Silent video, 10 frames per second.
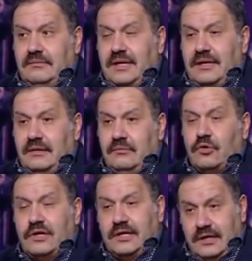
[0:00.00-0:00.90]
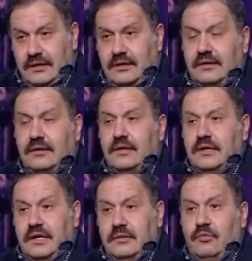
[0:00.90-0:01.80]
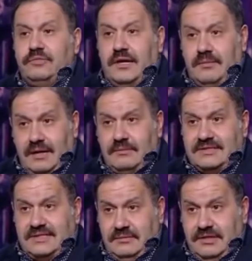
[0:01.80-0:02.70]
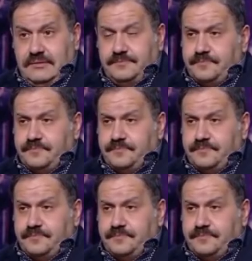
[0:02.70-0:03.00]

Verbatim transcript: مع المخرج المبدع محمد سامي